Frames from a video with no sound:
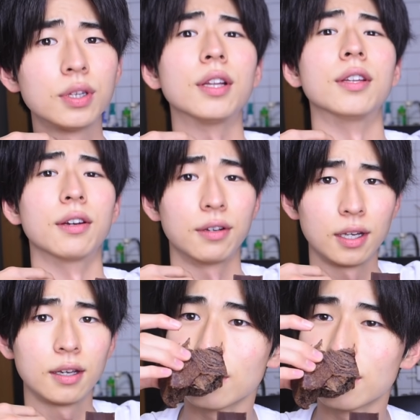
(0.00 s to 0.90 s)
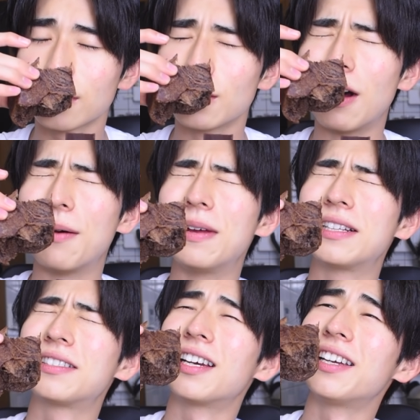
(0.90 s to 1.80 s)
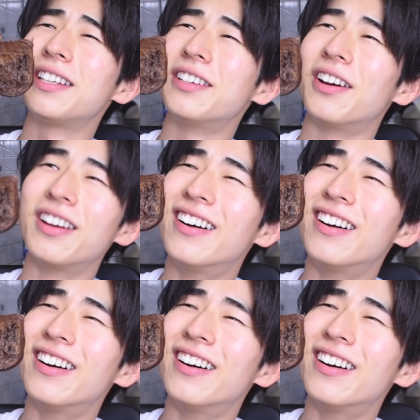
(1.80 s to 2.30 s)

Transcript: いたんだよね。うわ、めっちゃいい匂い。